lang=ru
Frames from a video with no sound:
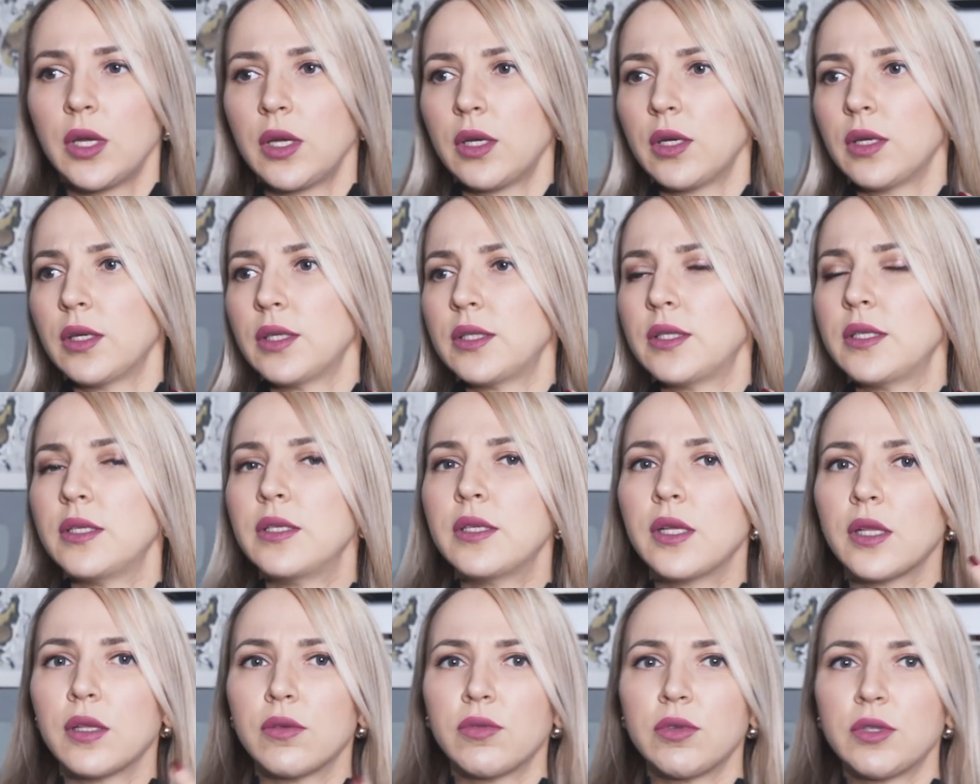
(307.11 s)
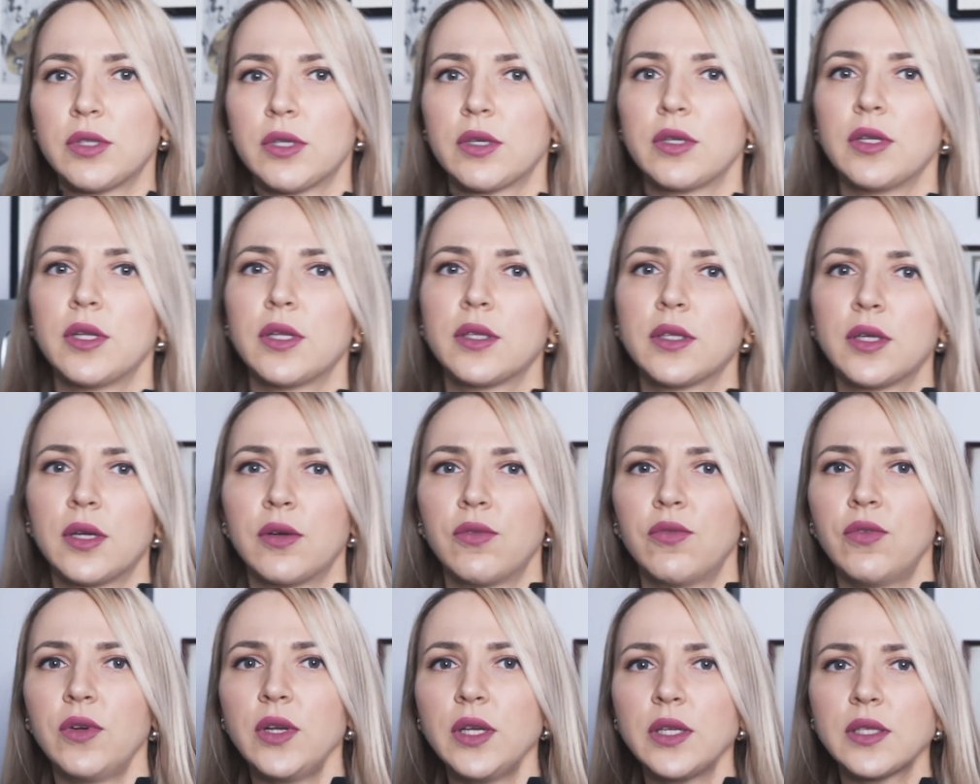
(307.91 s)
э, сидела в
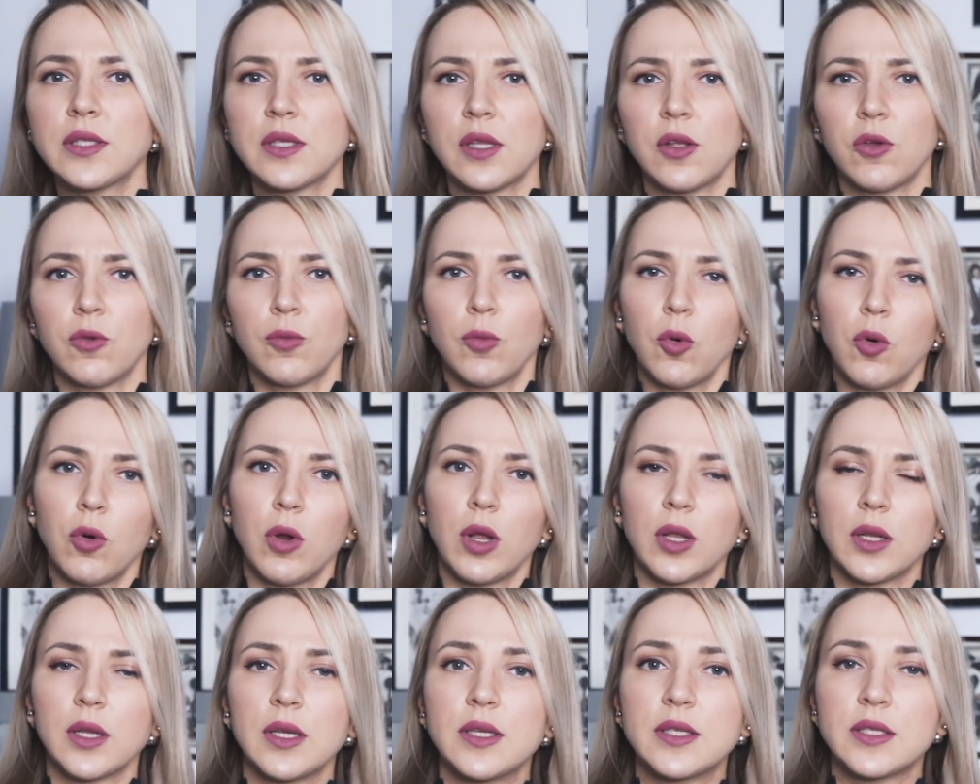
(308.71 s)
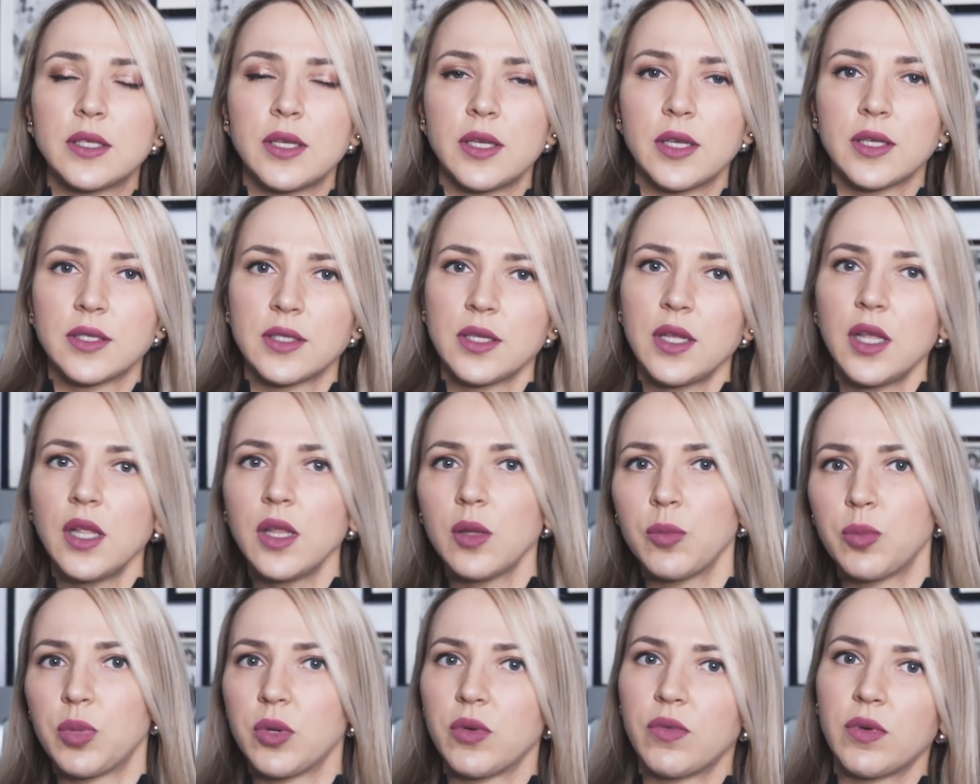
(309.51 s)
интернет-кафе, слава богу, английский я
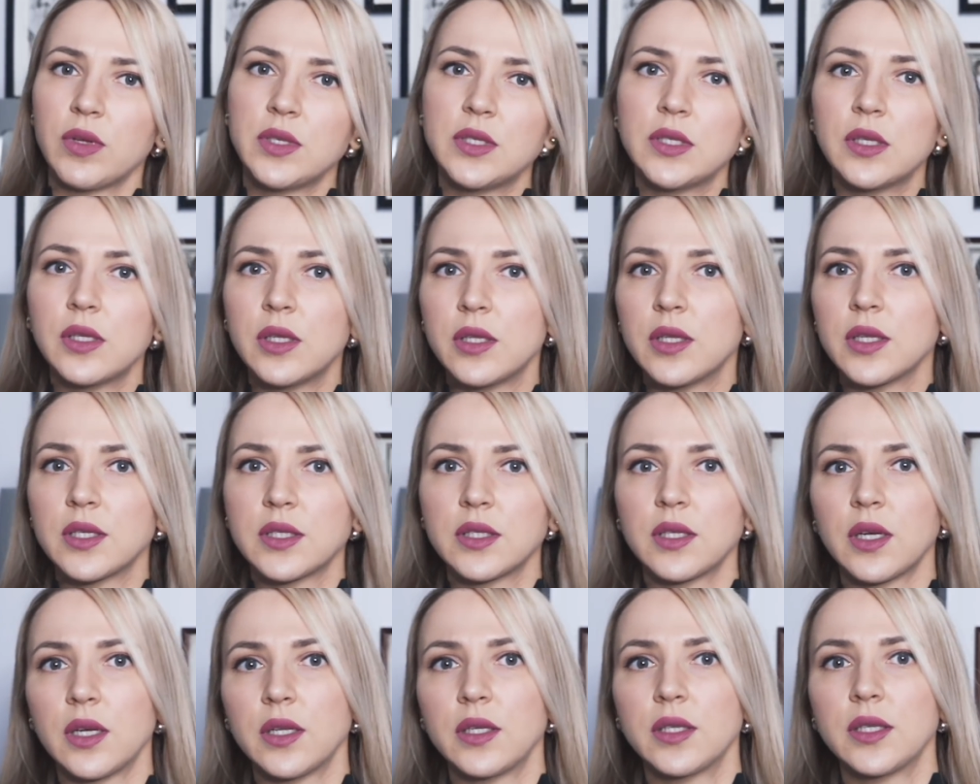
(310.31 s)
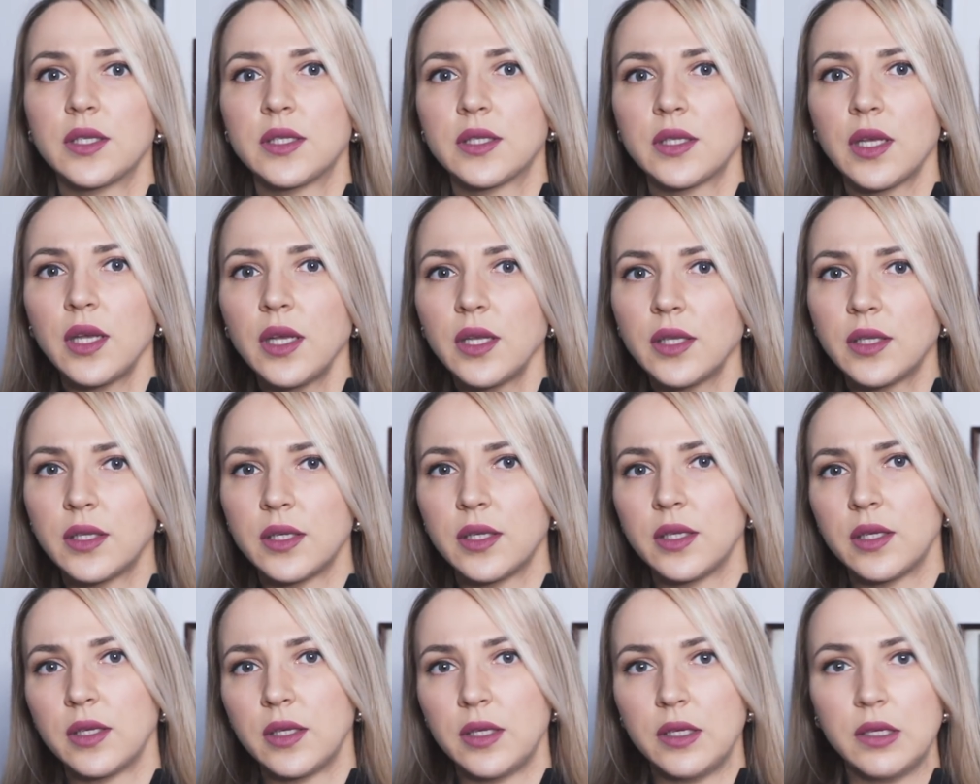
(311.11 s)
знала, переводила иностранные
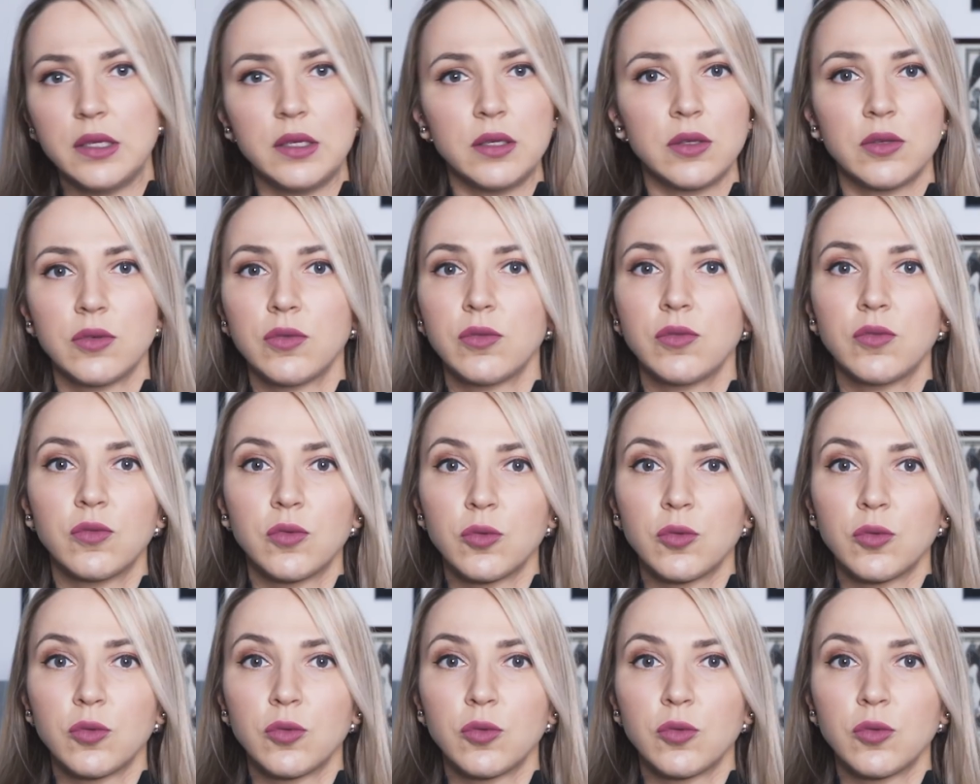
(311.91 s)
сайты и,